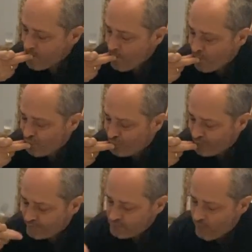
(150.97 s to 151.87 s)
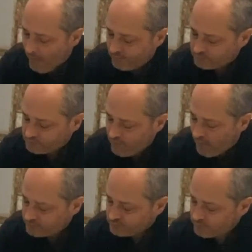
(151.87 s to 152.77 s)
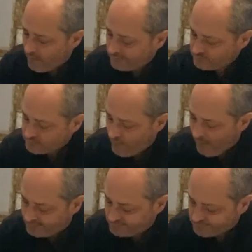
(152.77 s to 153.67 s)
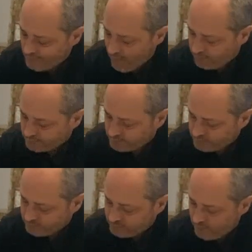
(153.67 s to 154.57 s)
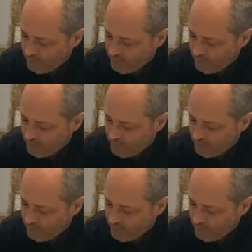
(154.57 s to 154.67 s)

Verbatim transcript: Ya inanır mısınız akşam videoyu düzenledim ama